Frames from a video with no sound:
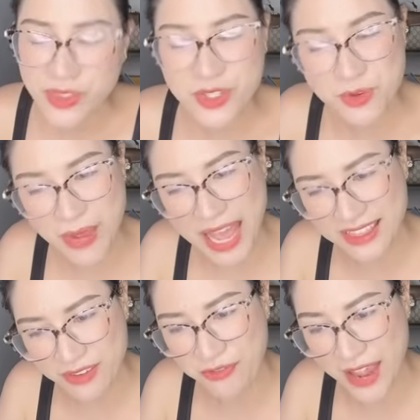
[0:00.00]
chúc
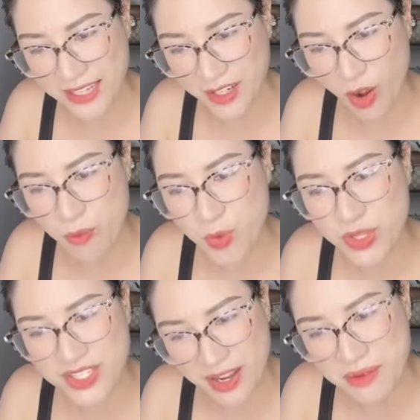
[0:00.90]
Atifan có một
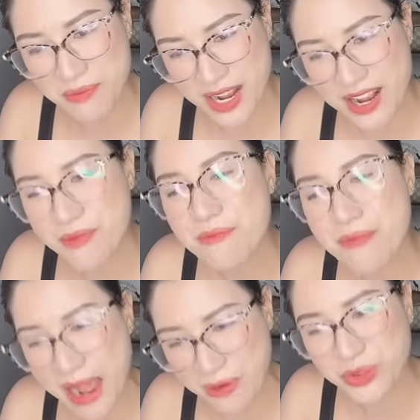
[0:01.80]
giấc mơ
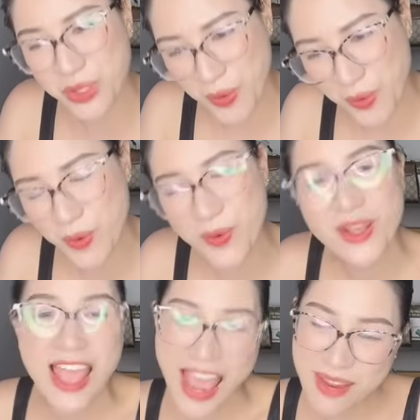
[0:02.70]
bão tố
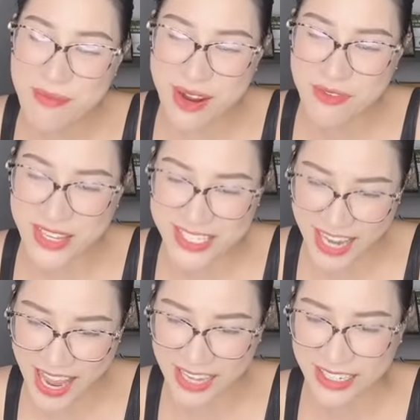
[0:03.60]
hãy mơ về
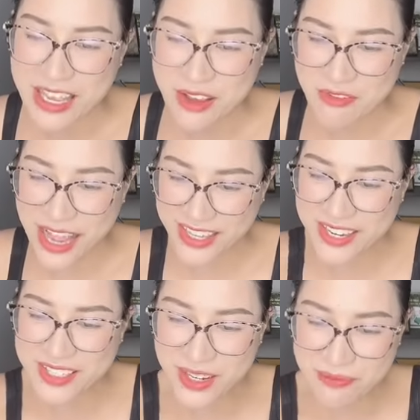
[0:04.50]
trang và
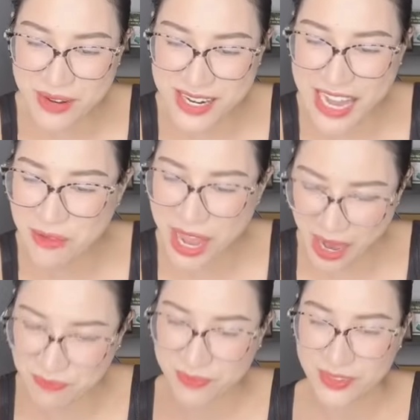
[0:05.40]
những giấc mơ đéo đẹp